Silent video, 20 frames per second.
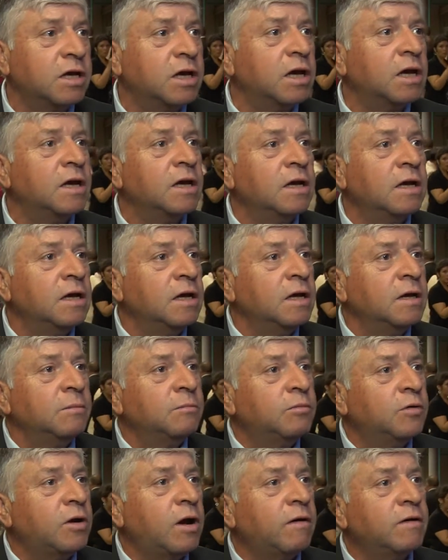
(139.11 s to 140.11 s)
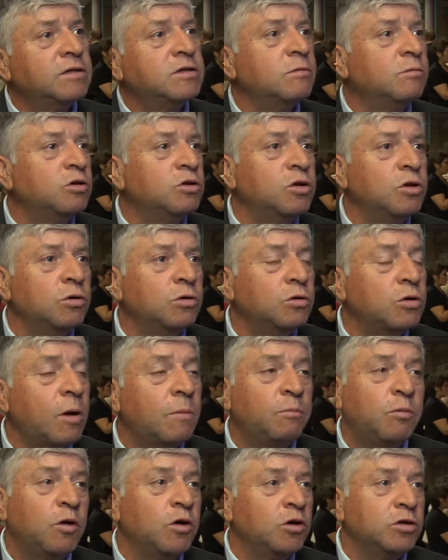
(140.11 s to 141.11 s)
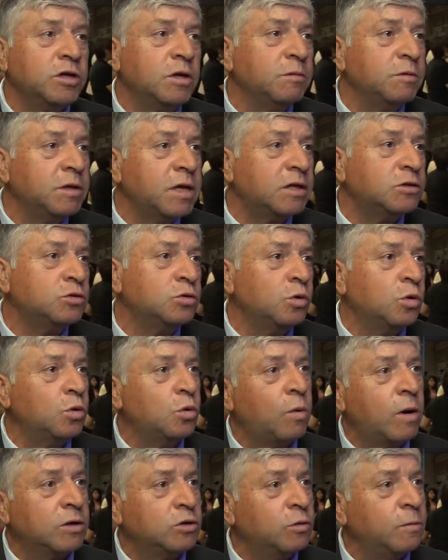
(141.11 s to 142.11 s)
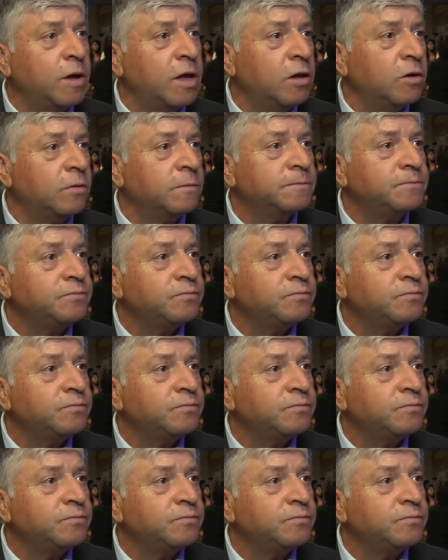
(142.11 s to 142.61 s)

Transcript: que por a veces motivo no han podido terminar su cuarto medio.